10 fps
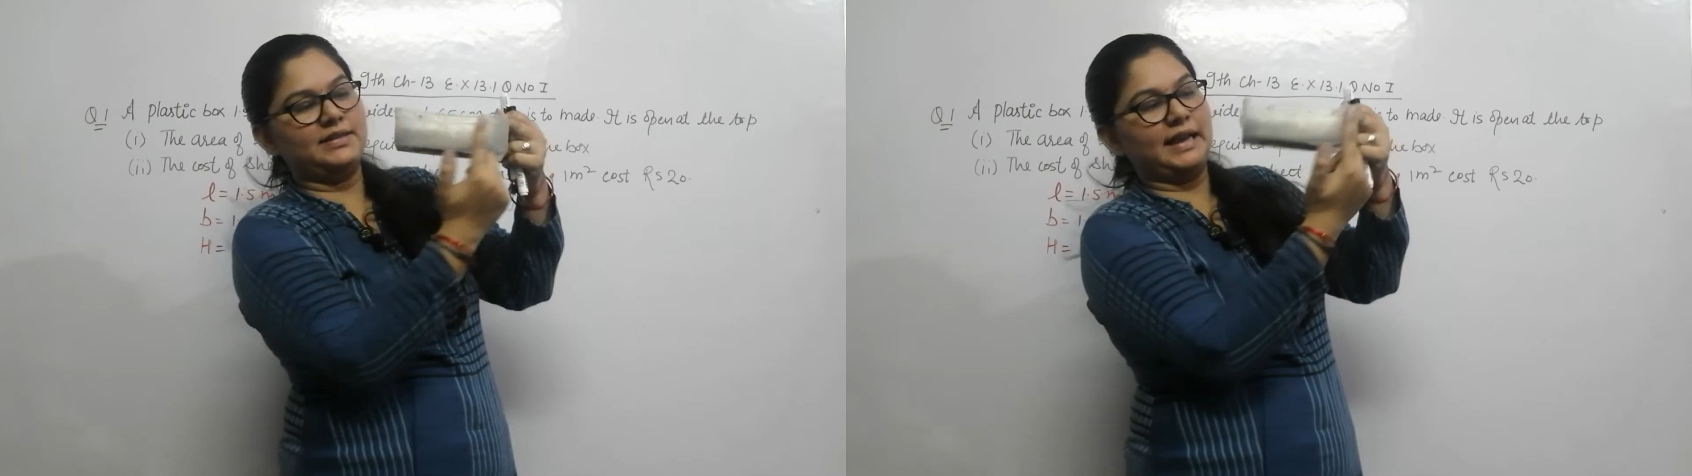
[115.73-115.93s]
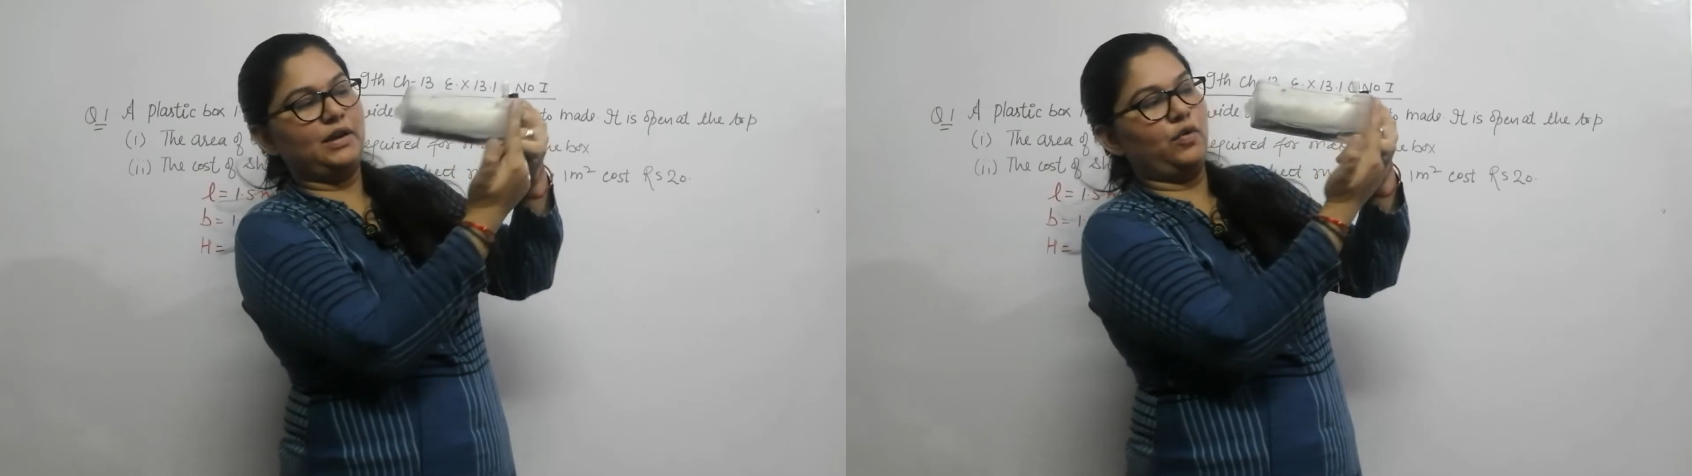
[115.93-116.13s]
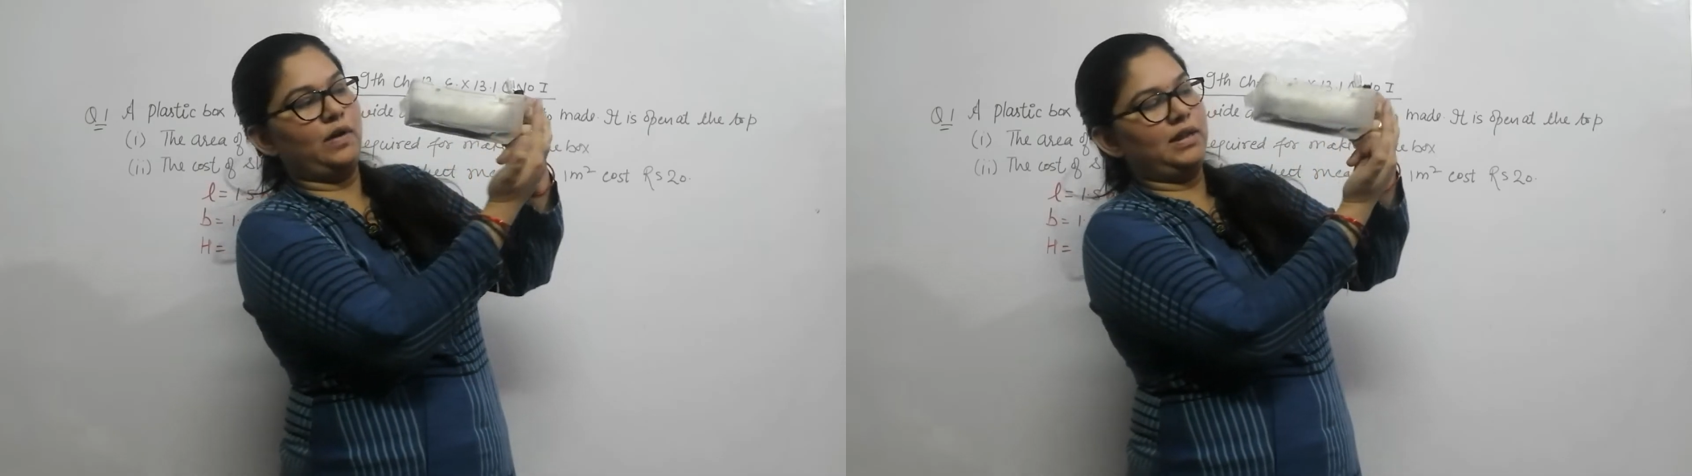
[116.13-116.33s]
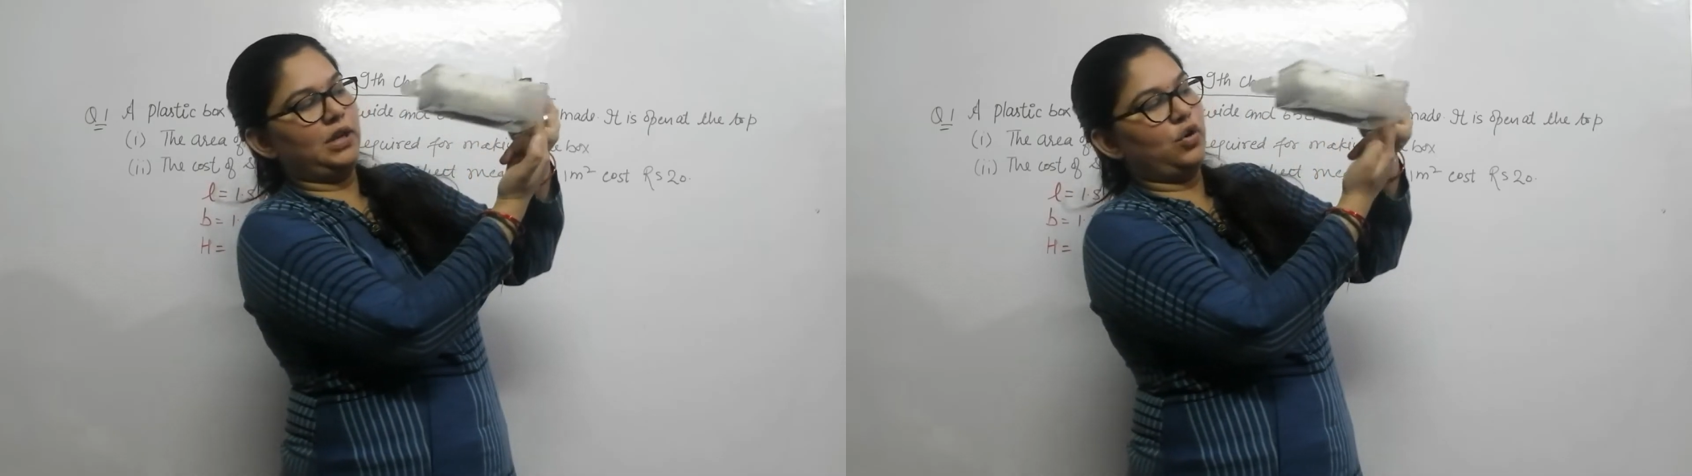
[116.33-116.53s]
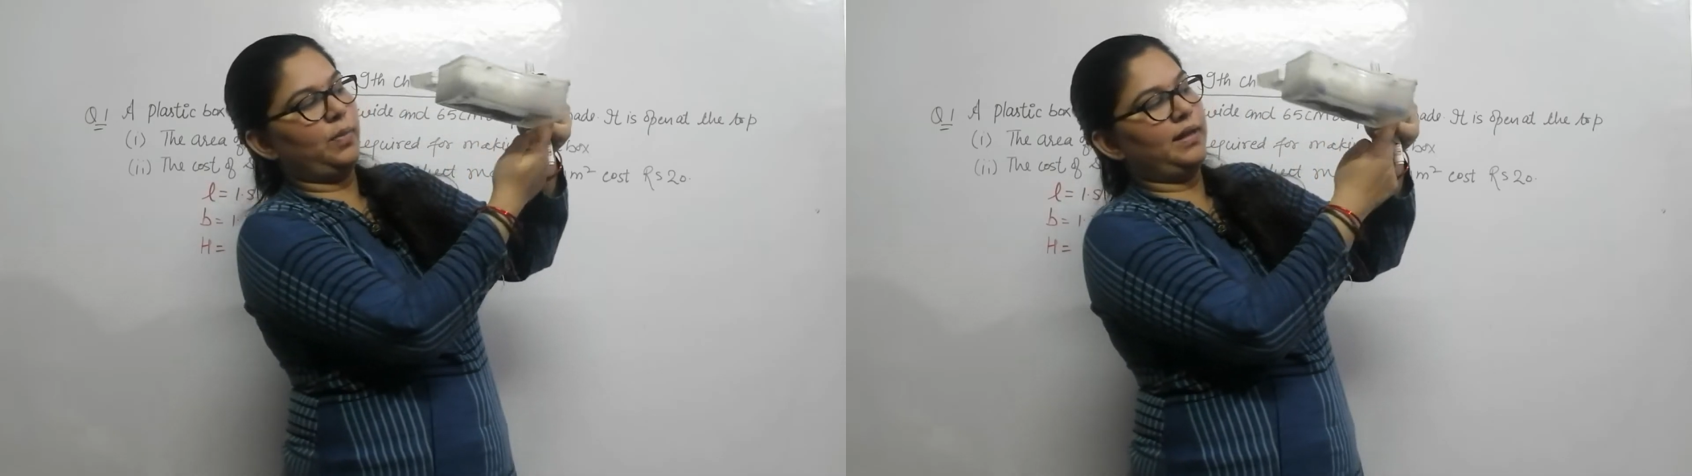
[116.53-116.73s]
साइडों वाली
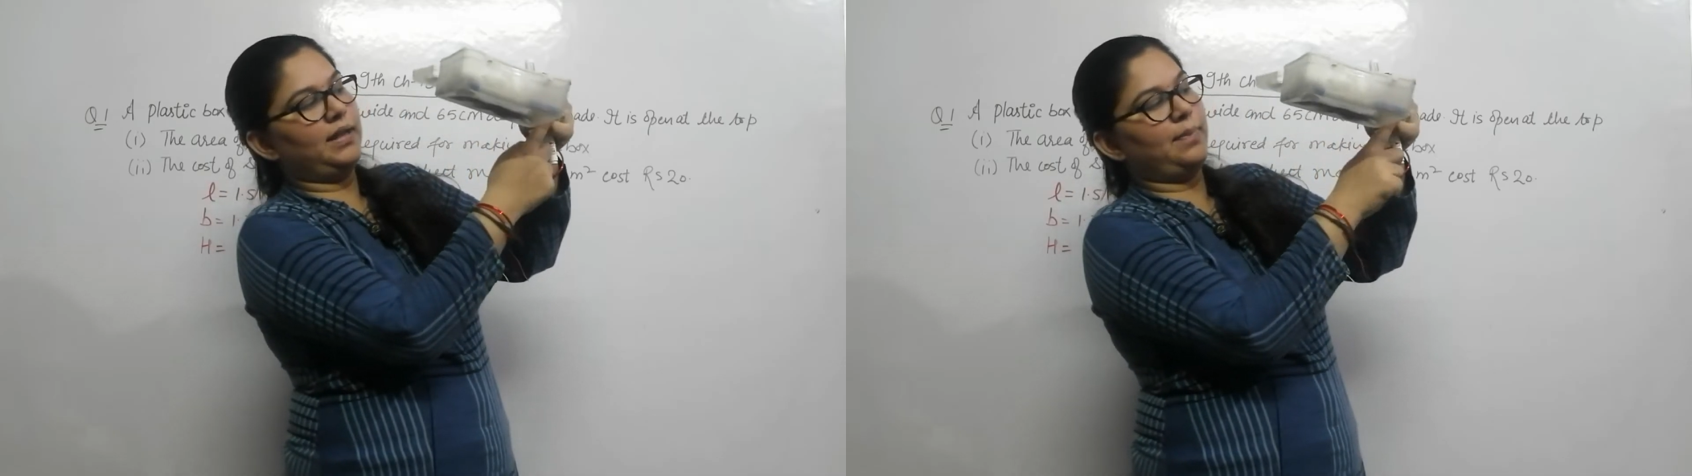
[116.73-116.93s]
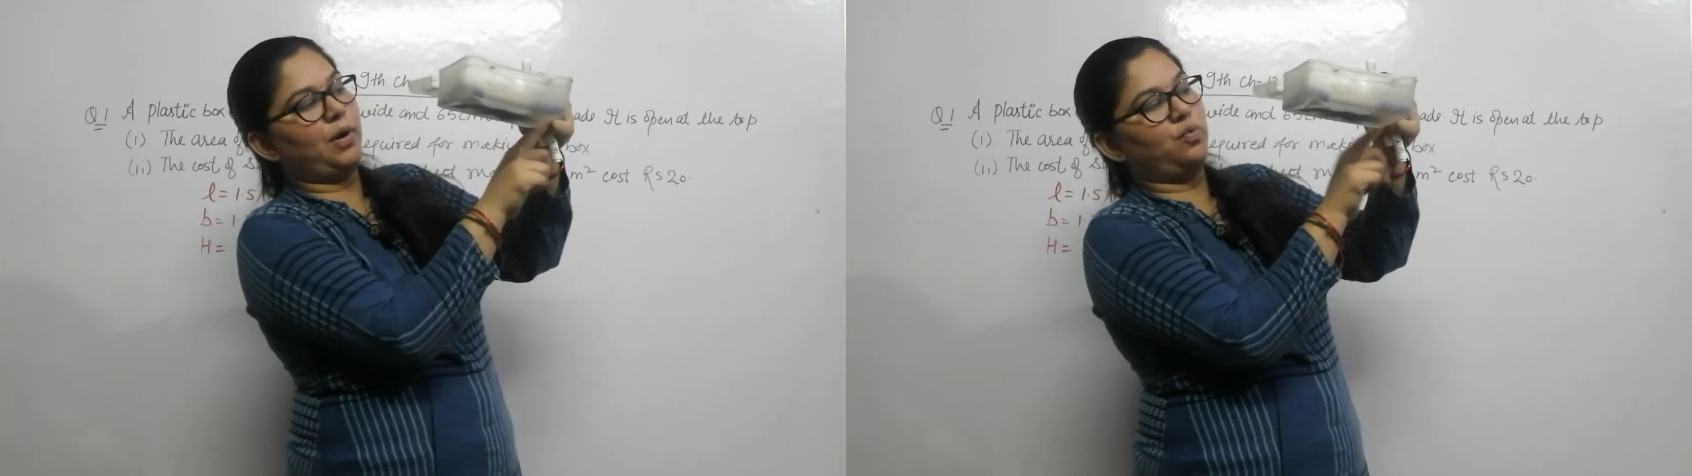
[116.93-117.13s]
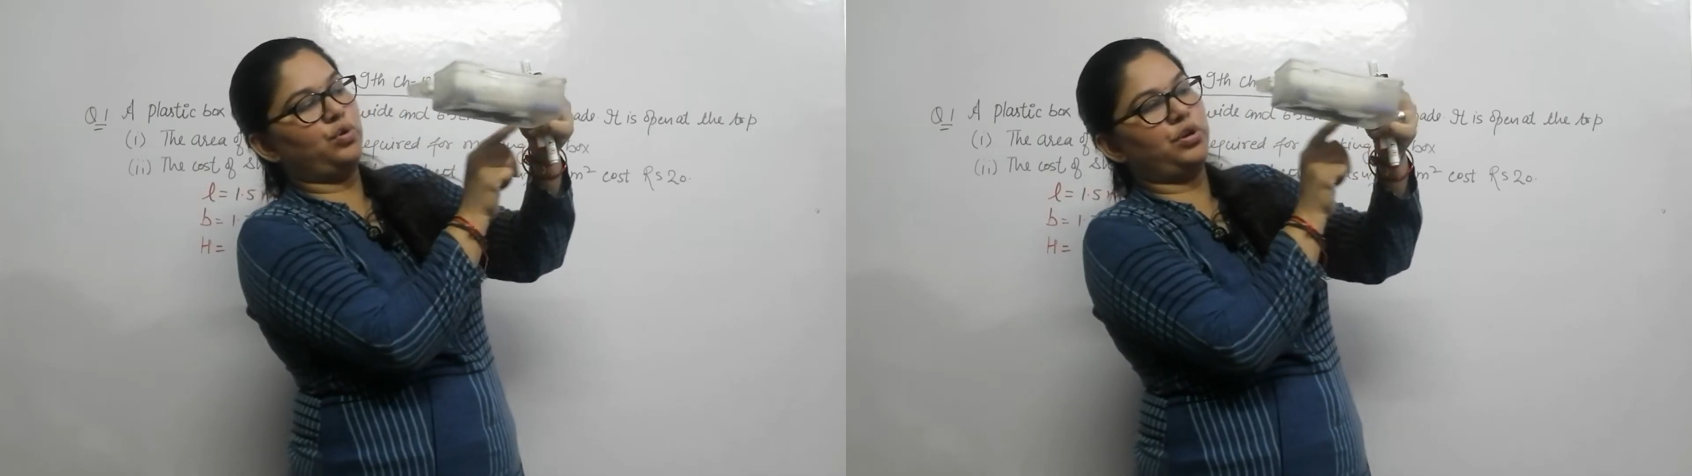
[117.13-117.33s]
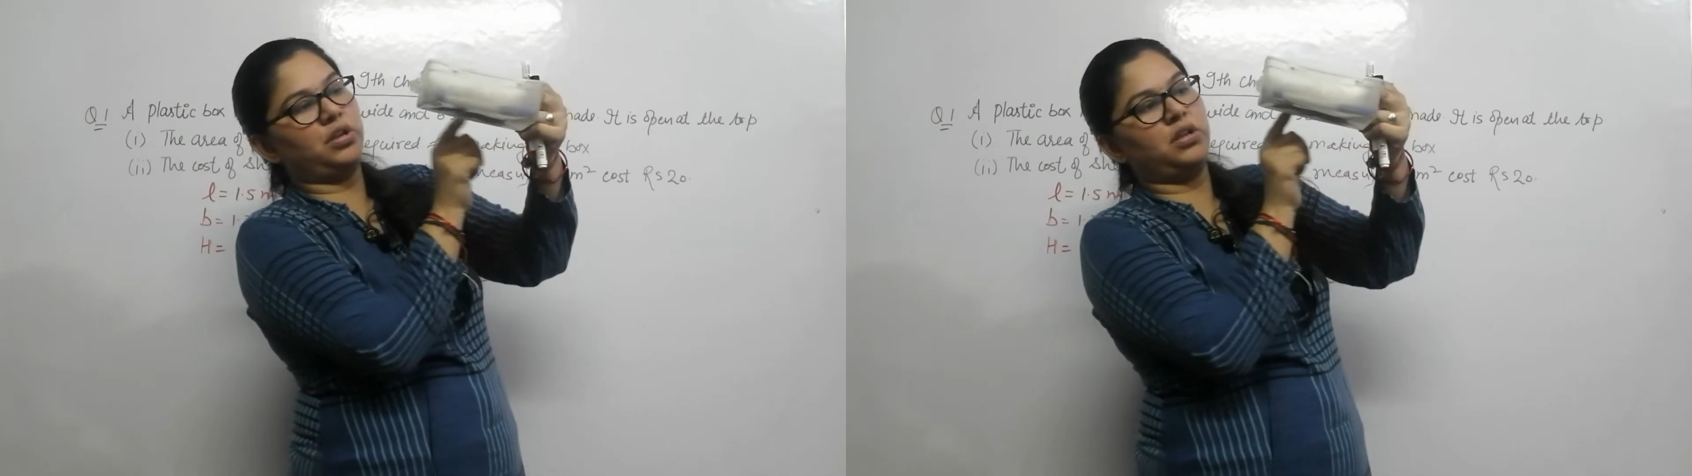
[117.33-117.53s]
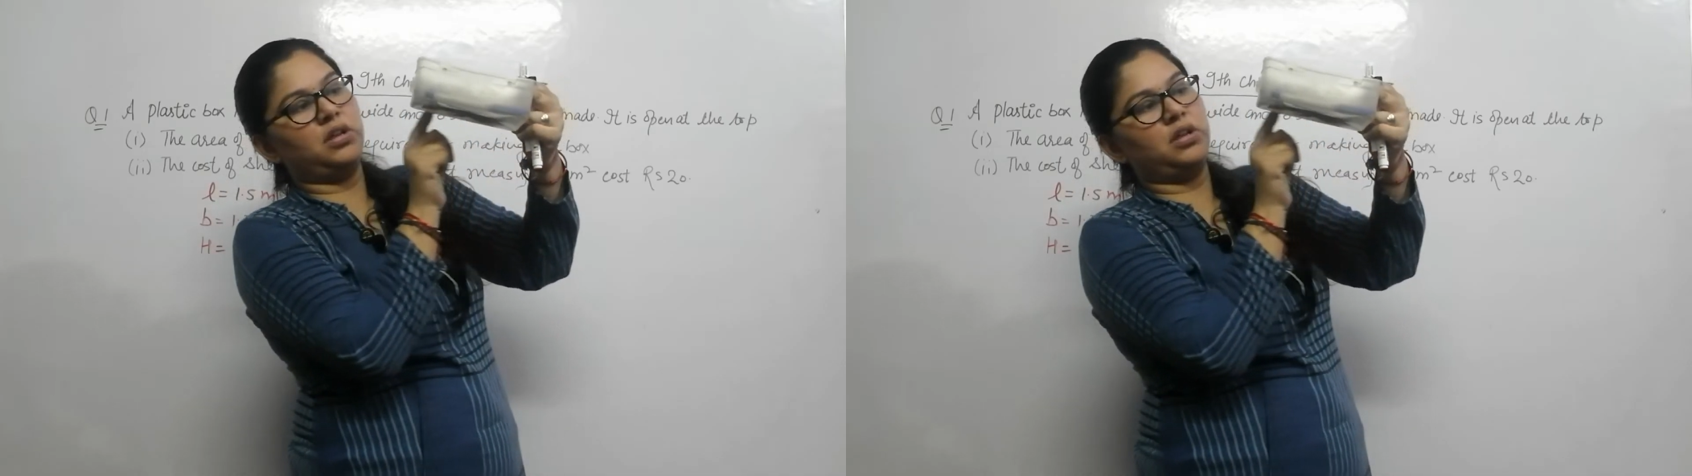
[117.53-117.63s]
देखो बेटा ये बाउंड्री